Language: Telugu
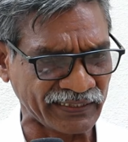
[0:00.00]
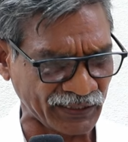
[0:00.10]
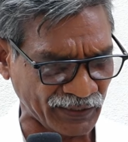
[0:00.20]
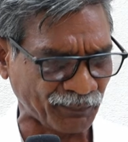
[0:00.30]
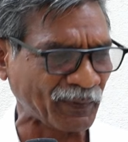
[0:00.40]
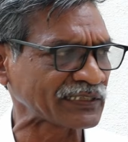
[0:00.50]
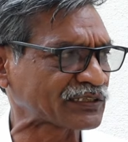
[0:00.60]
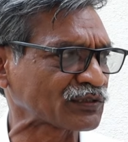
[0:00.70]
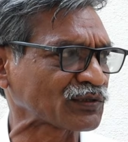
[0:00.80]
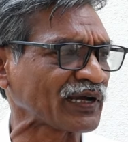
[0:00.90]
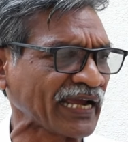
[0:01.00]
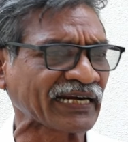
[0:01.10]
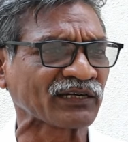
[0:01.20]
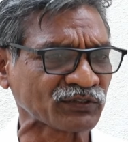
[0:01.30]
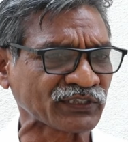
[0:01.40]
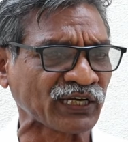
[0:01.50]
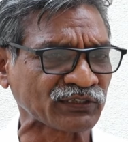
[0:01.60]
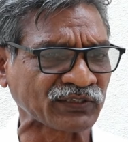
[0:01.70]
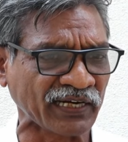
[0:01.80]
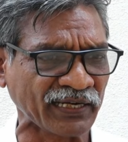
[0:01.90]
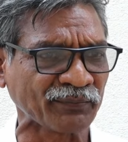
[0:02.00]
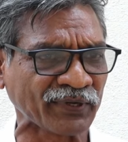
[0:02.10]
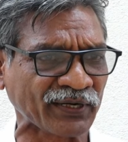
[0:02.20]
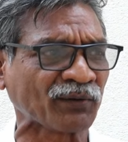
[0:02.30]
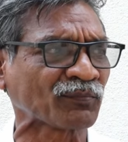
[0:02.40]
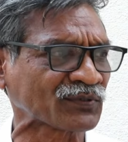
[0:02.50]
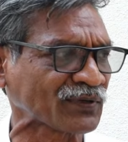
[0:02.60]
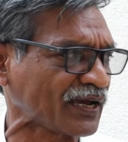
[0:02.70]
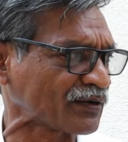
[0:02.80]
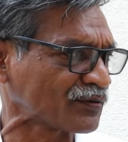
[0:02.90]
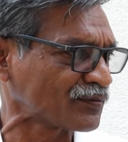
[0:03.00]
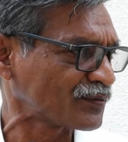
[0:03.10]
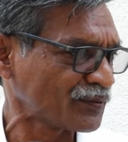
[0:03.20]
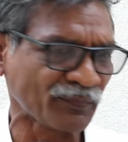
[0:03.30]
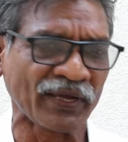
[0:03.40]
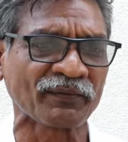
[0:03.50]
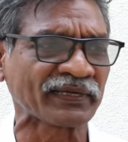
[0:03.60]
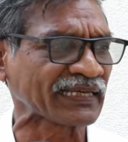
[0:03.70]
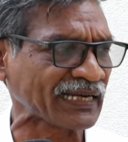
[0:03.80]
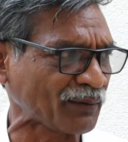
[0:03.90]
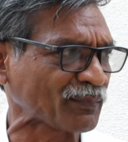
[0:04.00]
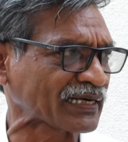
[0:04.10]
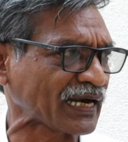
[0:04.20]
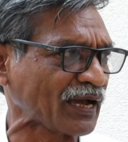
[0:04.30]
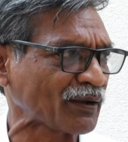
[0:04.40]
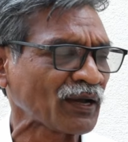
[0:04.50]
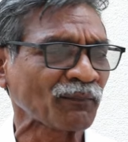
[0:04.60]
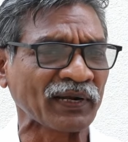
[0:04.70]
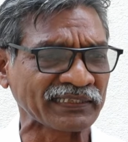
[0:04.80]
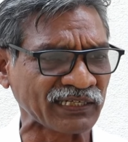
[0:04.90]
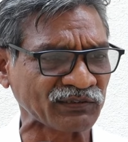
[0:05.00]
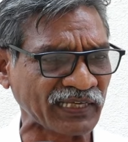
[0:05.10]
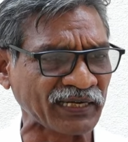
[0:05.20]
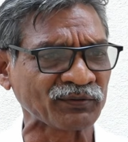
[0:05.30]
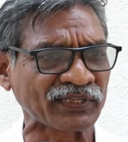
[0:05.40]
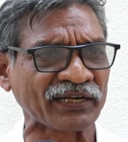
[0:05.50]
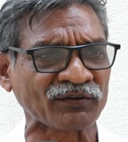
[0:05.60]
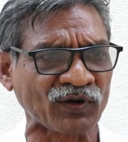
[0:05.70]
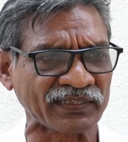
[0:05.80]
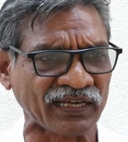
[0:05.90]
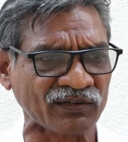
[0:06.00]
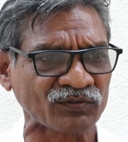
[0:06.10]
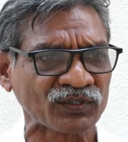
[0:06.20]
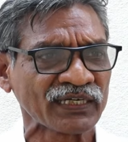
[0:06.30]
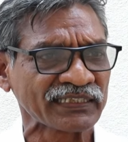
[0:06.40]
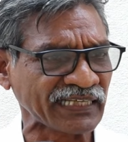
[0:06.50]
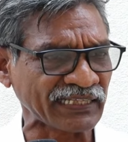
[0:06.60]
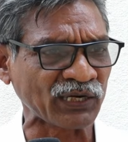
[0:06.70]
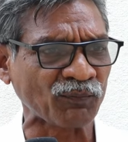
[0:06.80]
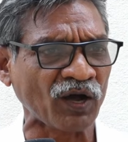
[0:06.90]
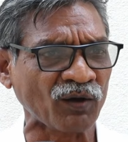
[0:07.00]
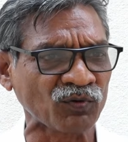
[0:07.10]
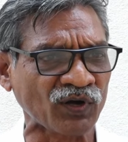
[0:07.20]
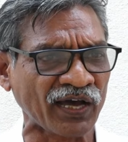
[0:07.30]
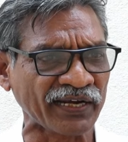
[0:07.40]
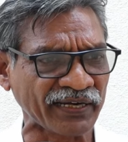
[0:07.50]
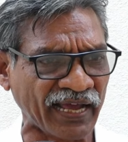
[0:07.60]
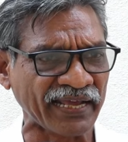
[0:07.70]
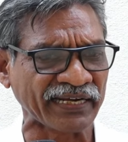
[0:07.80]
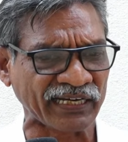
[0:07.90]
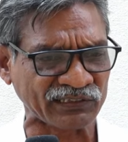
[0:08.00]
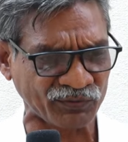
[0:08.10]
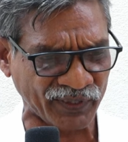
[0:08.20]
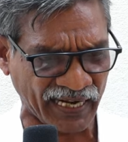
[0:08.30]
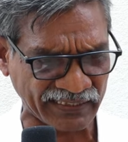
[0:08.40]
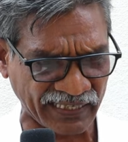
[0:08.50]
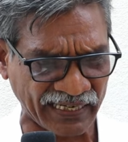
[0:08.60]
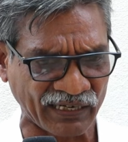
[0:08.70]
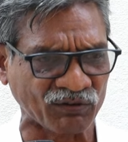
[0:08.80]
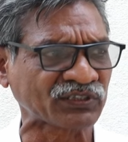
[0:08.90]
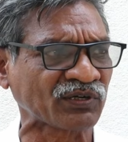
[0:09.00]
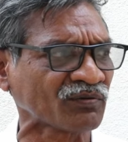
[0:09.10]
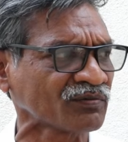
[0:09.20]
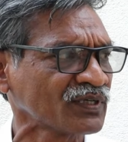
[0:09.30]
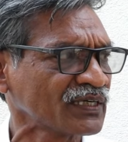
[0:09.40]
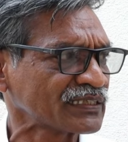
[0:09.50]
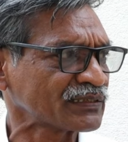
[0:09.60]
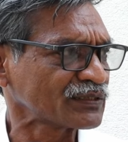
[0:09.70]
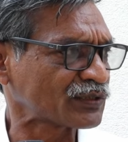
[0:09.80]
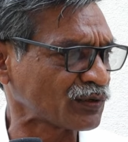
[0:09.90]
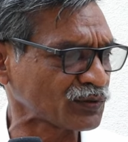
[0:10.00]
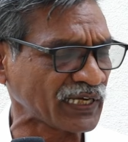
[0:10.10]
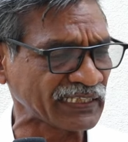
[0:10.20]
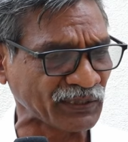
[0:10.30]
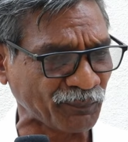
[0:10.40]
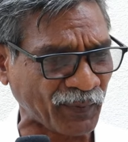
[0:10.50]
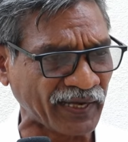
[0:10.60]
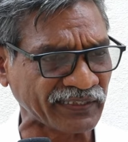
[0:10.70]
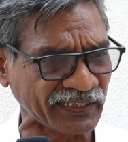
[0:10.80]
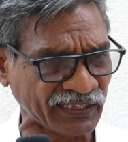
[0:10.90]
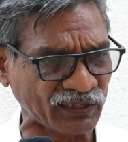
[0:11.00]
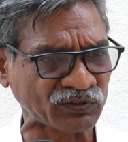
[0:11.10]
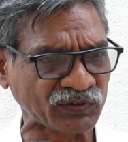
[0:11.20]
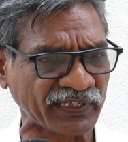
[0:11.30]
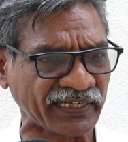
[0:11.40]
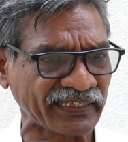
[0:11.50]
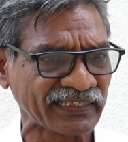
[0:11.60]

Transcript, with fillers: ఈ పరిస్థితుల్లో ఎక్కడి నుంచి గెలుస్తాడని మీరు నమ్ముతున్నారు మేమైతే నమ్మట్లా ప్రజలు తరిమి తరిమి కొడతారు చంద్రబాబు గారి నాయకత్వం ఈ రాష్ట్రానికి అవసరం తెలుగుదేశం పార్టీ గెలుస్తుంది